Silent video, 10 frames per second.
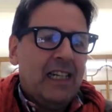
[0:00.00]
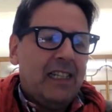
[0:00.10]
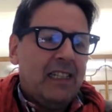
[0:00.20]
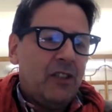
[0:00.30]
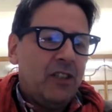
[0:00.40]

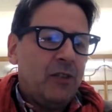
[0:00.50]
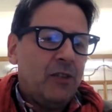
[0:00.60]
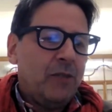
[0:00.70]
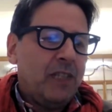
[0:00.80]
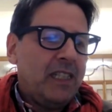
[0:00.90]
al
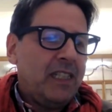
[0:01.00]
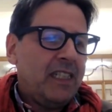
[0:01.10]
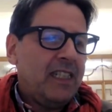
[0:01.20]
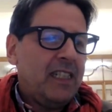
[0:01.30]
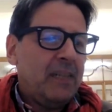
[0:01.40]
Centro
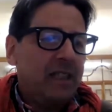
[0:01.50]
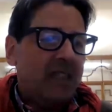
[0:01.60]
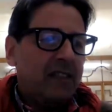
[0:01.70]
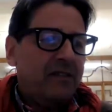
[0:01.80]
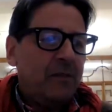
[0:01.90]
Milanese di
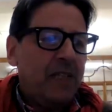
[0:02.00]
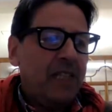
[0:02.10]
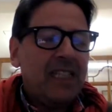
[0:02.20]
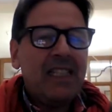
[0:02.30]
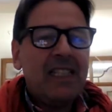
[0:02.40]
Terapia della Famiglia.